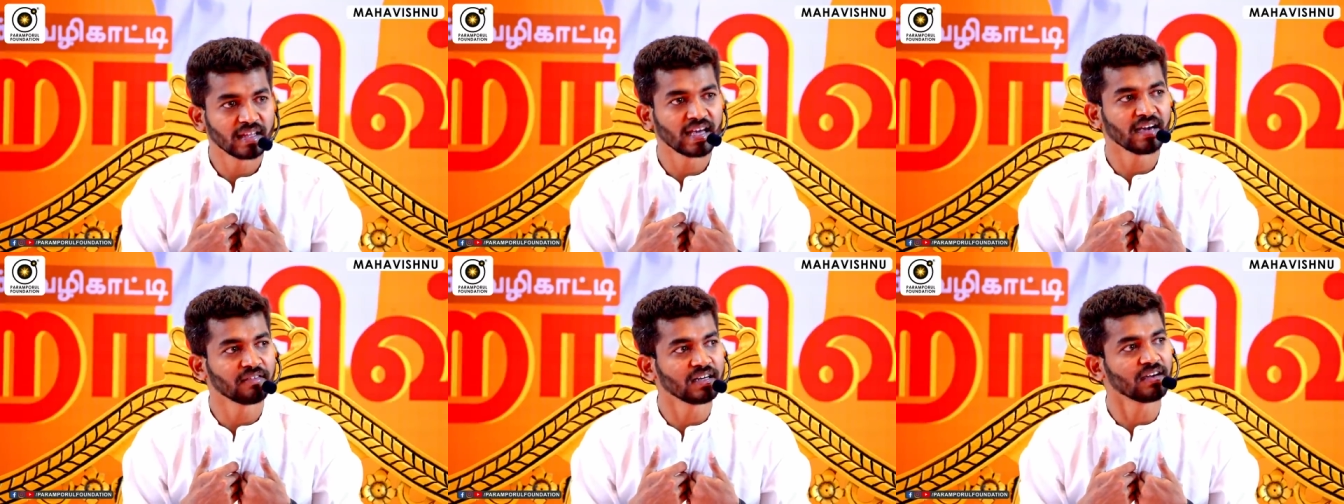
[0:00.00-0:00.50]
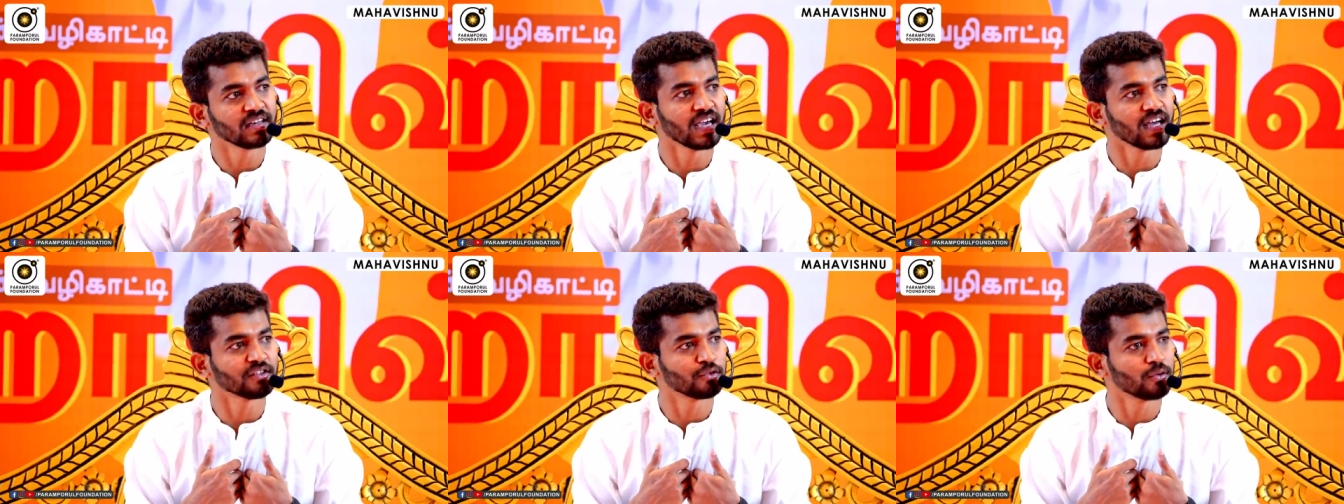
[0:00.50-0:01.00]
தேவன் அவர்
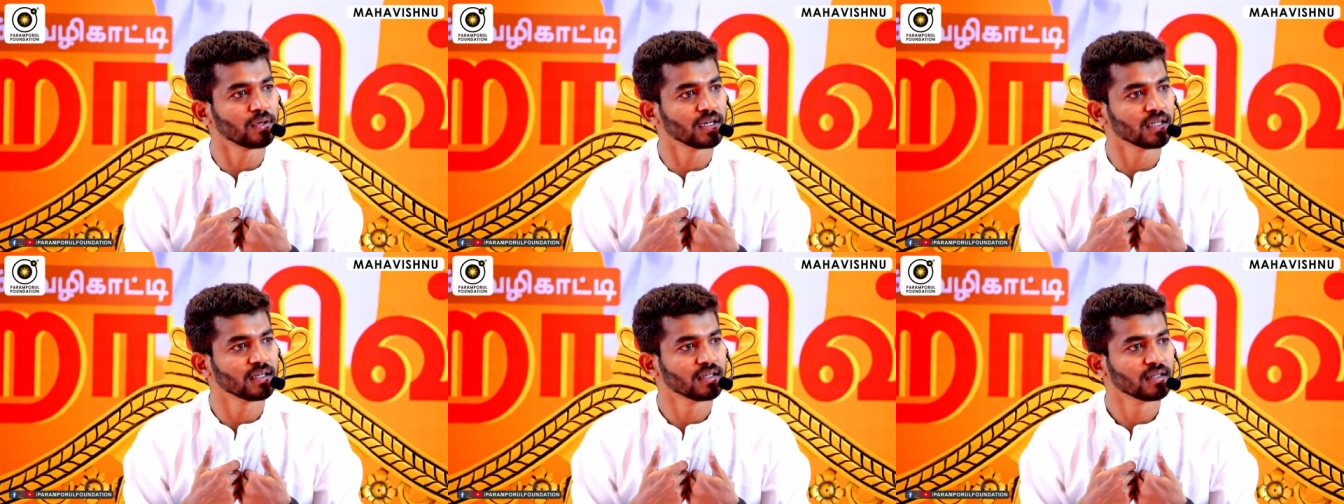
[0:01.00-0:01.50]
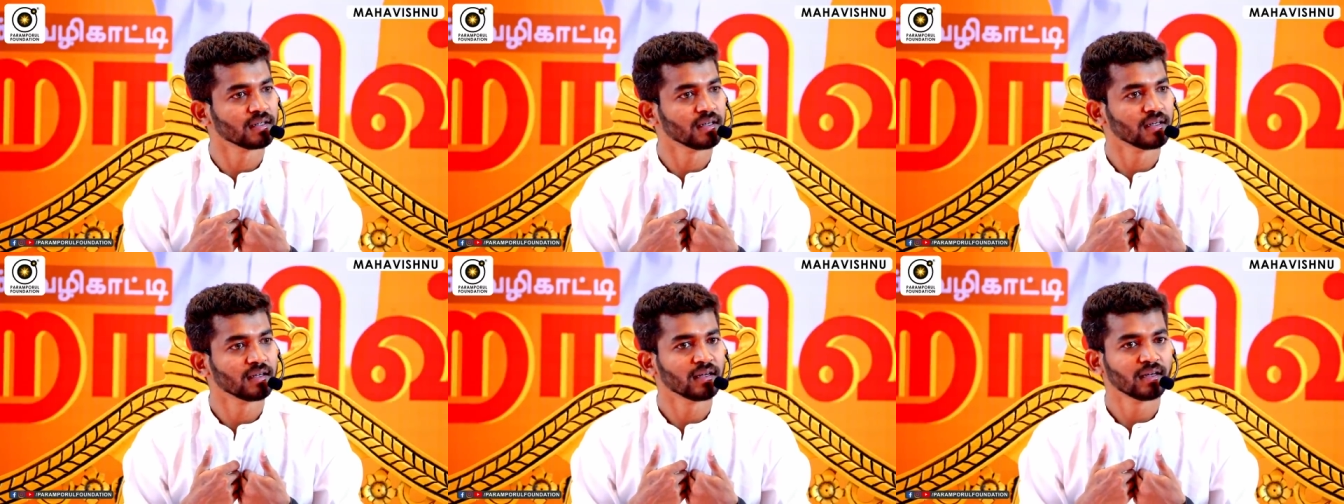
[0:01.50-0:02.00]
யார சொல்லுவாரு
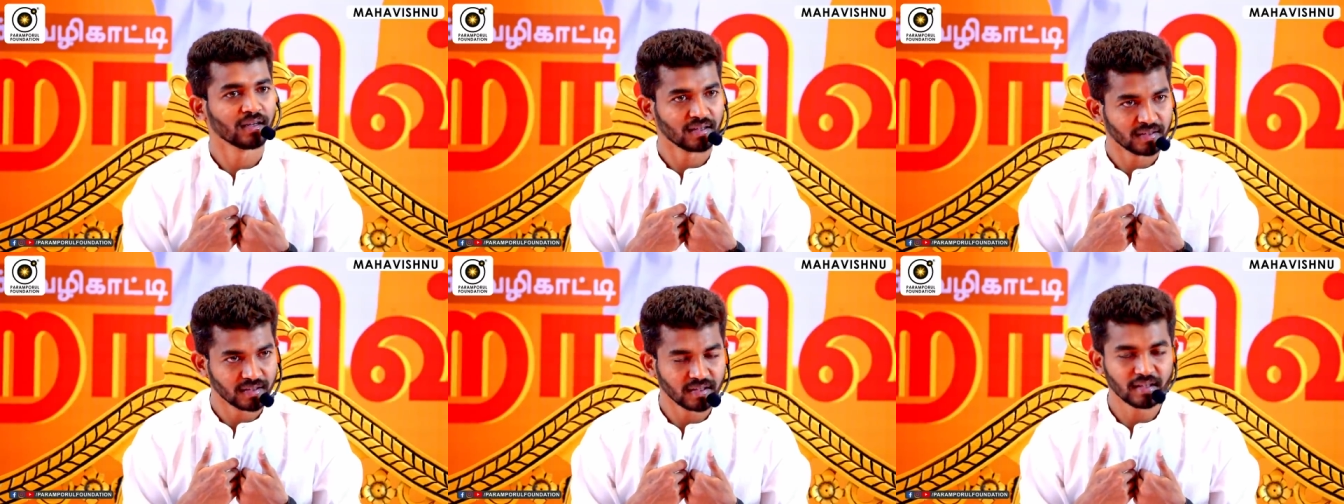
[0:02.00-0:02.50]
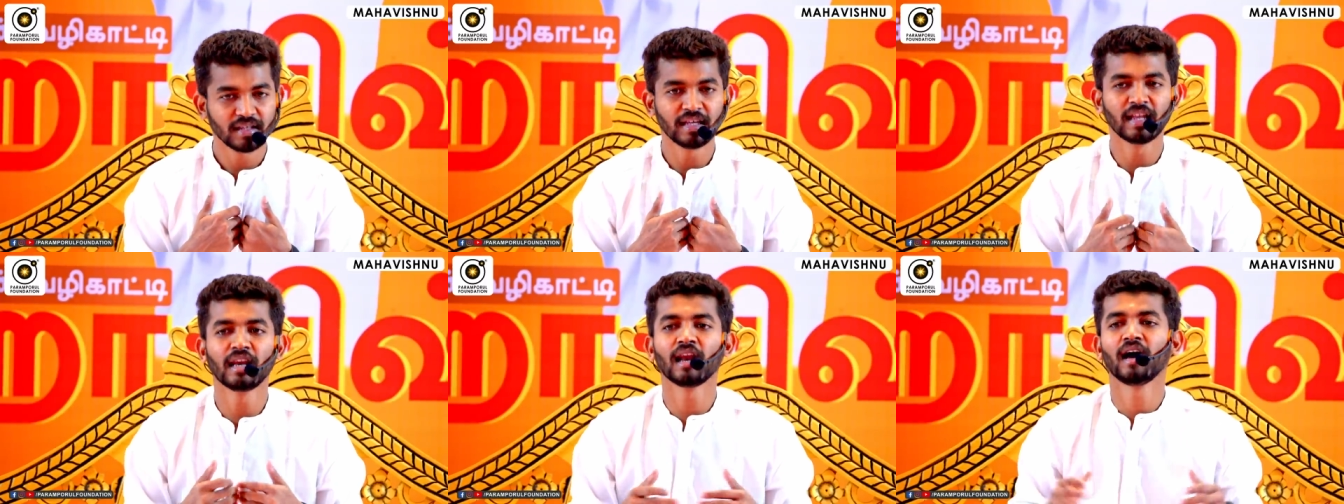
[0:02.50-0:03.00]

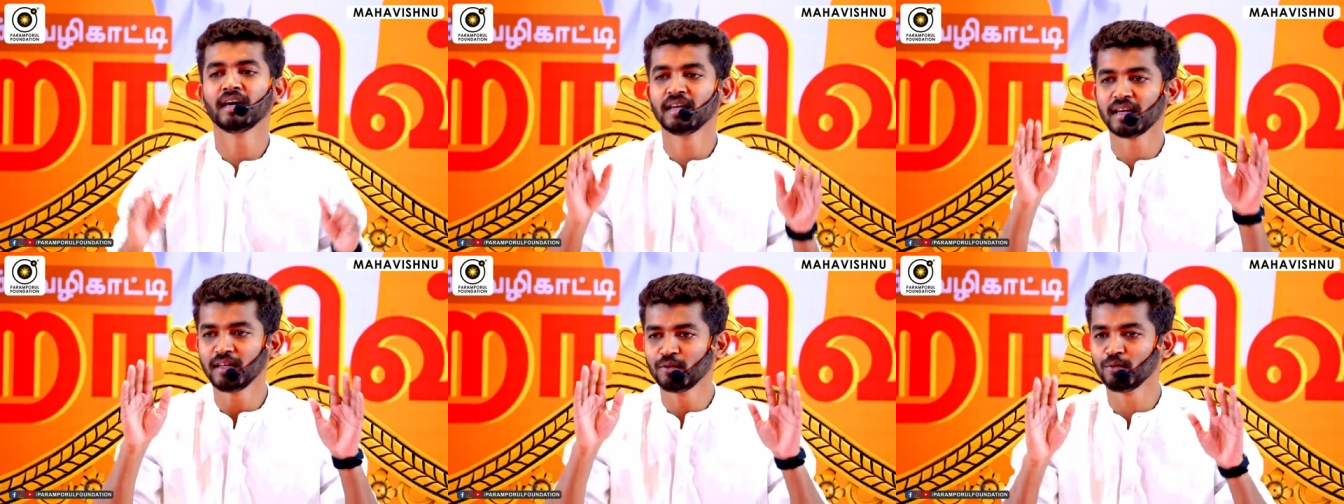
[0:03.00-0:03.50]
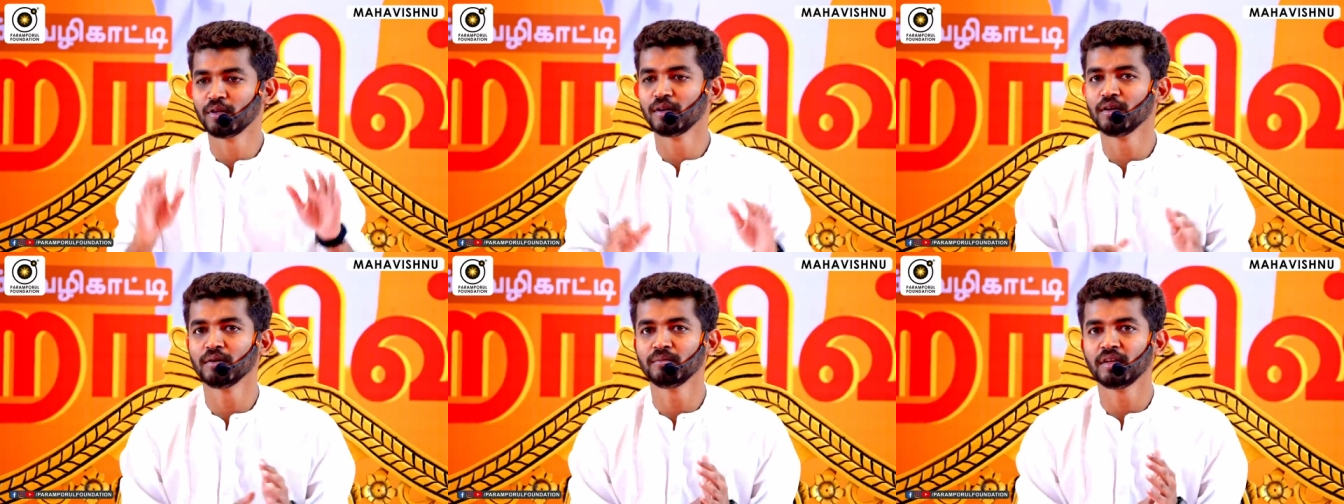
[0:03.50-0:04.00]
எல்லா இறை
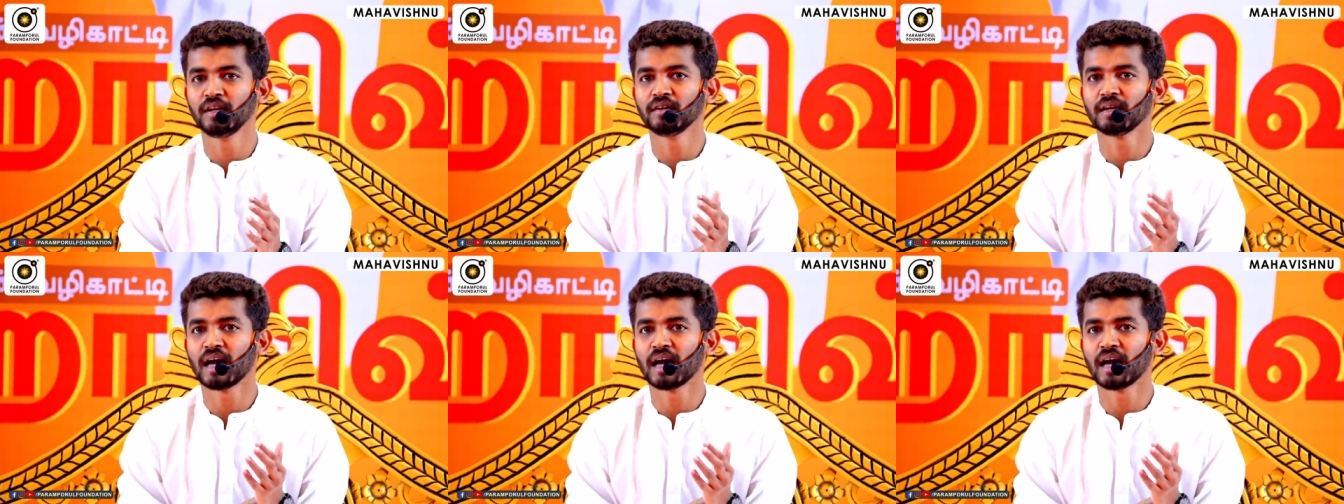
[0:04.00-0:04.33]
தூதர்களுக்கும் தெரியும்